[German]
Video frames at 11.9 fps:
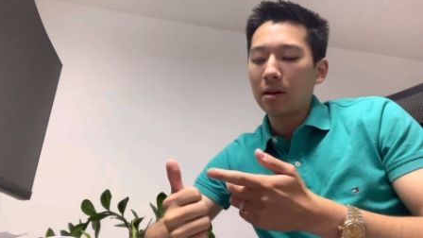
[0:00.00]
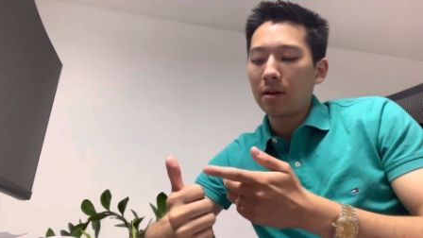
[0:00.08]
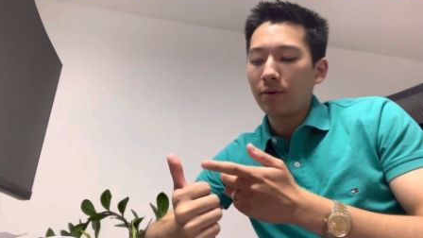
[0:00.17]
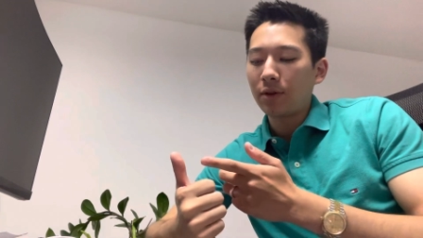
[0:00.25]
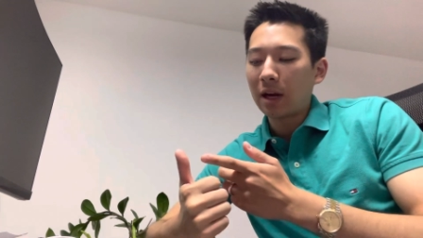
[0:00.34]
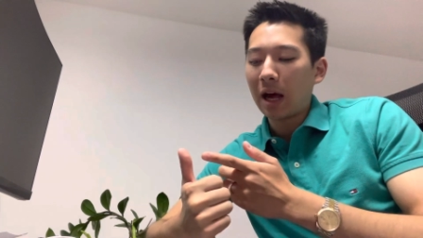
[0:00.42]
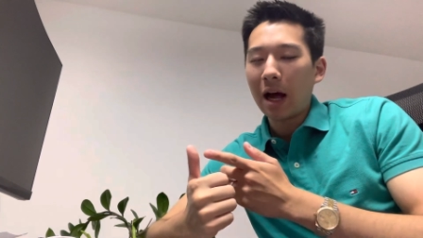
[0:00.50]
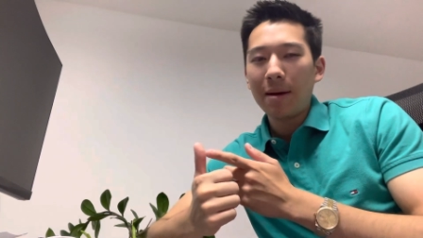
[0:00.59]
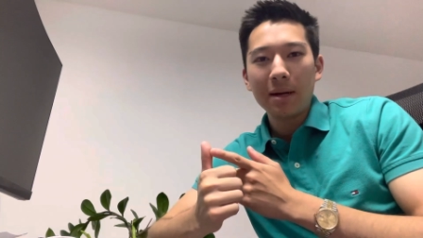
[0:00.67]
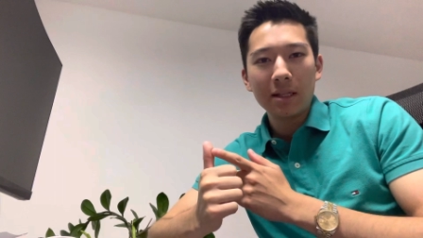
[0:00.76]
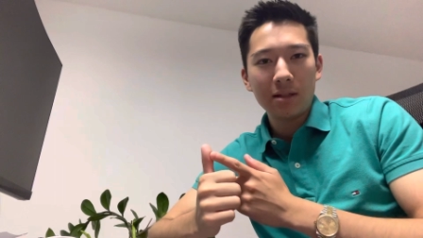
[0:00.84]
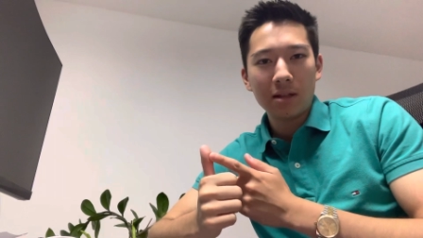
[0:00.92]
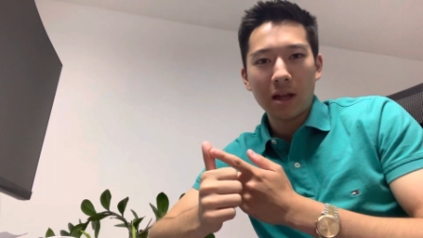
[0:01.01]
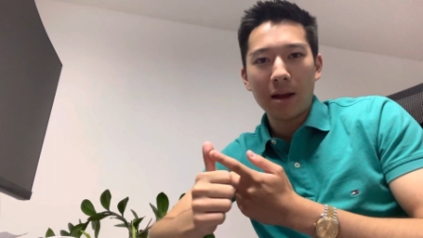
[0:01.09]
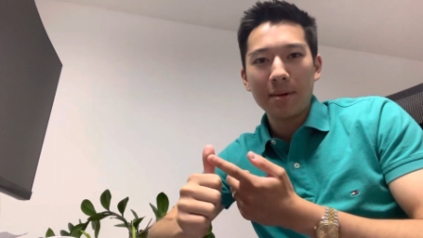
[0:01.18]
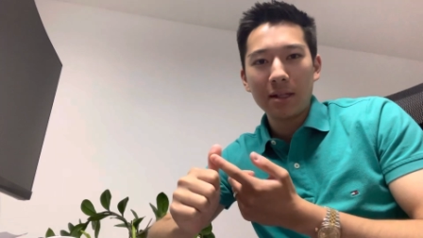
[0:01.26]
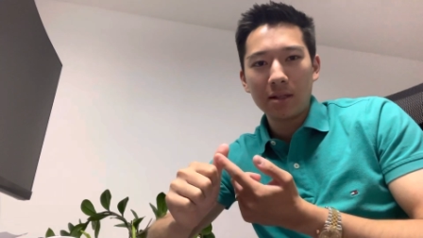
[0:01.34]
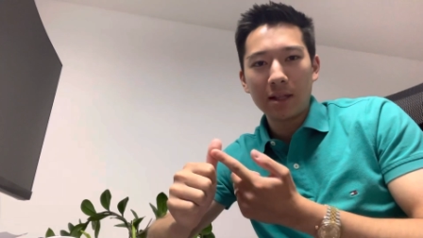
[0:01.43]
von der Arbeit,
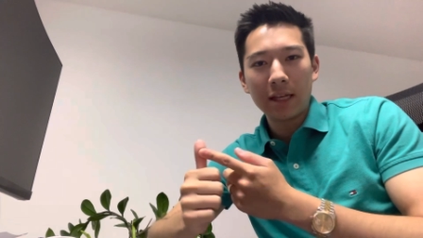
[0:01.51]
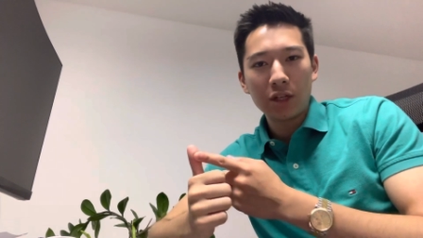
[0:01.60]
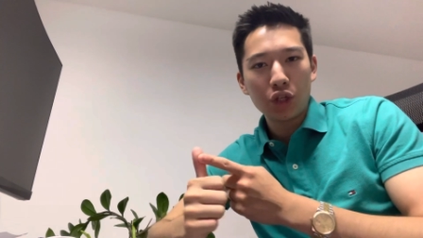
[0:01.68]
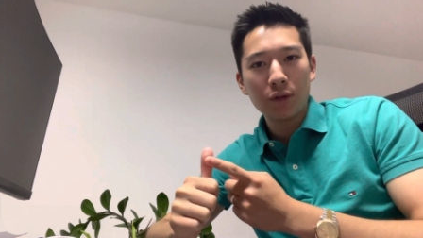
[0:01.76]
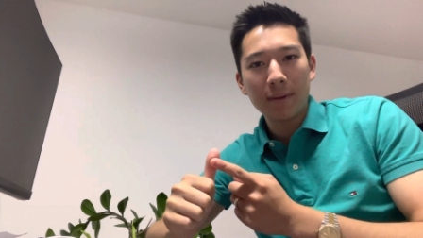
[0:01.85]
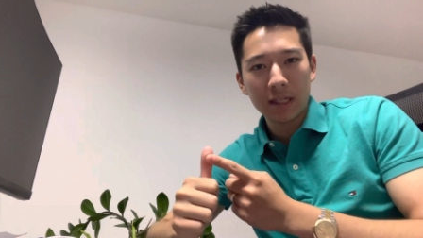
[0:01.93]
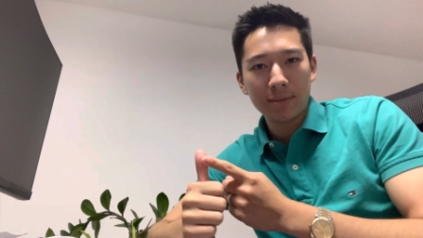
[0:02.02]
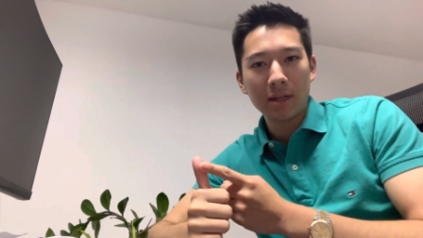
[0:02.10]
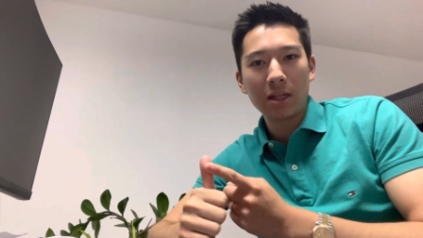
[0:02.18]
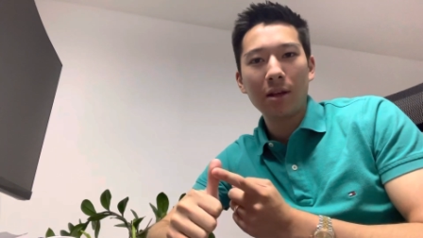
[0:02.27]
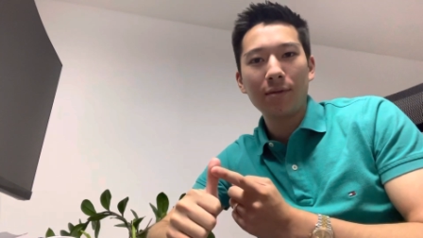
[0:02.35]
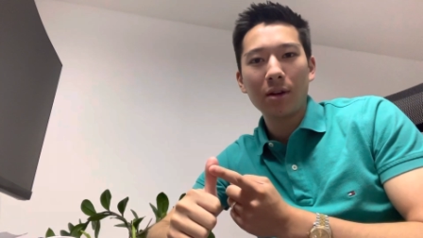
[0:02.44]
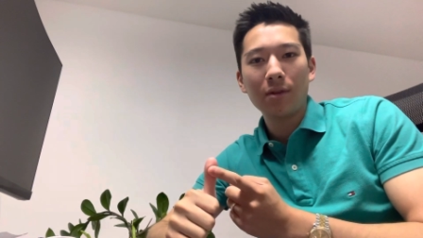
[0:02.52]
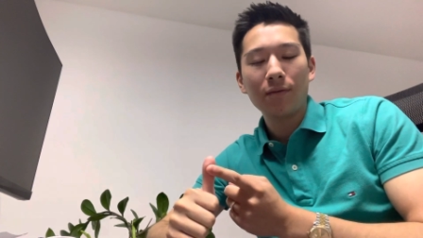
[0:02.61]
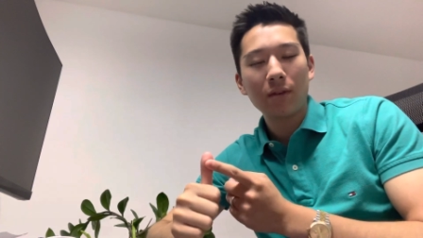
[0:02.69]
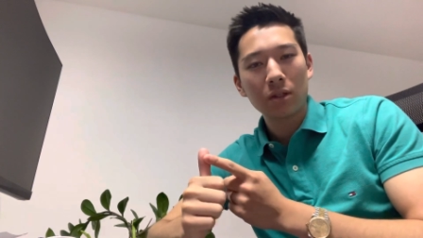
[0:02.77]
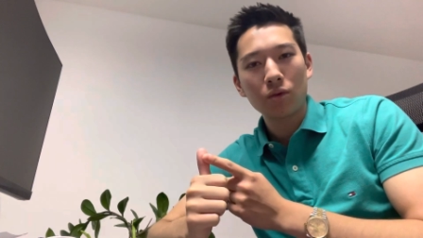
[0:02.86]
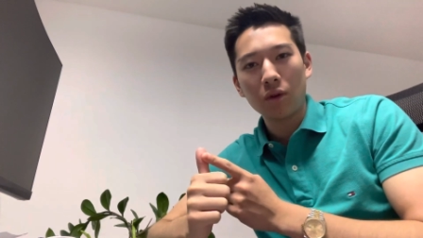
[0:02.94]
arbeitstechnischen Perspektive,
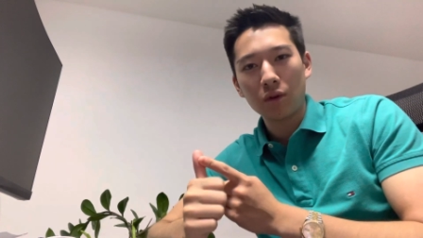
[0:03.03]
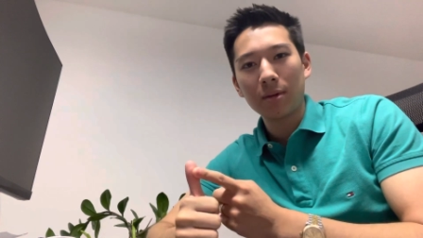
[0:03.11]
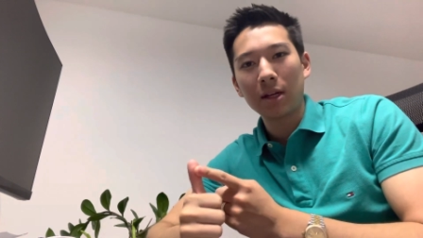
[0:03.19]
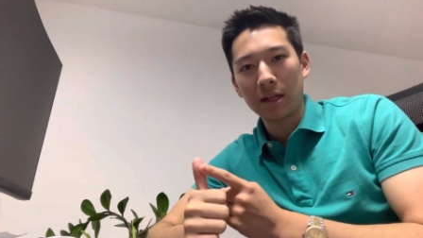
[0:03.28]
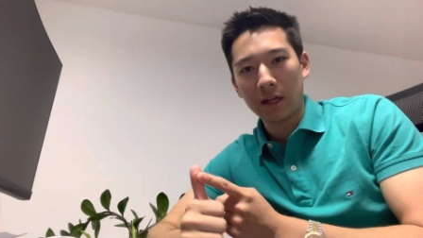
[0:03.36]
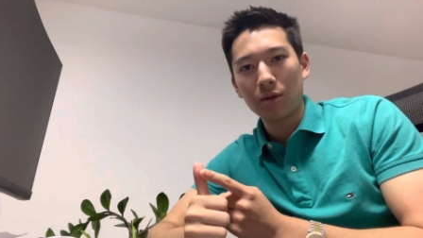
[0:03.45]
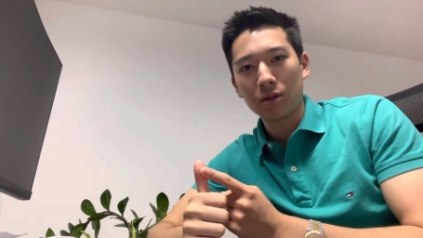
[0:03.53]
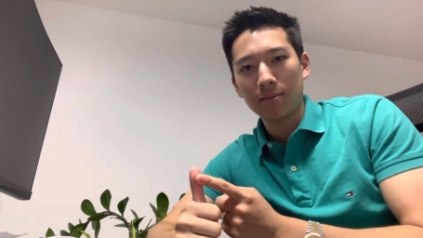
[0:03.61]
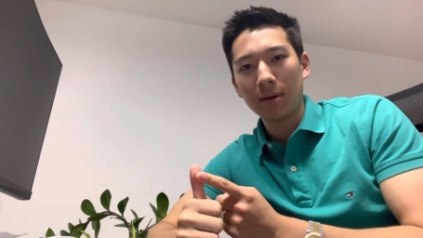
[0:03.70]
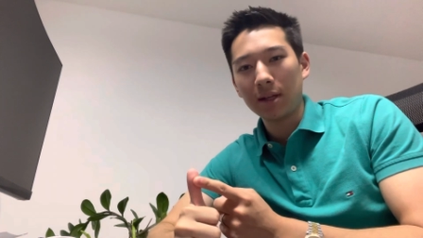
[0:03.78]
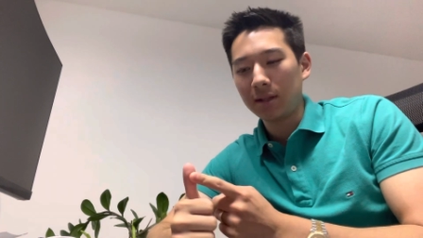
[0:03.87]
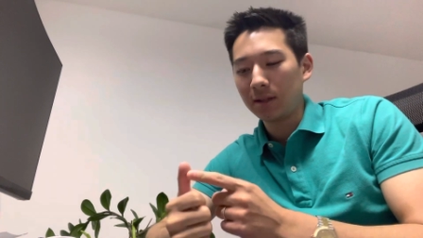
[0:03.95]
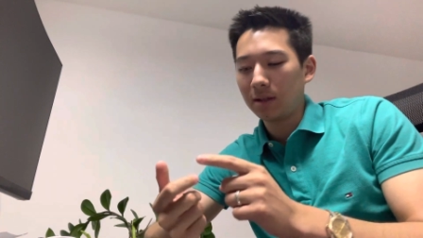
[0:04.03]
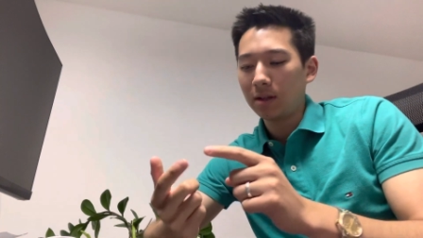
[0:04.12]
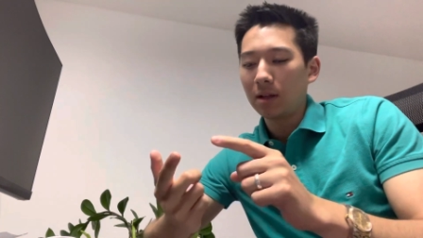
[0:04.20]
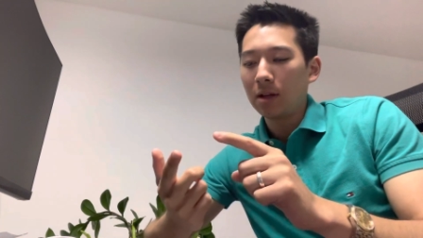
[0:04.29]
was du auch immer da draußen machst,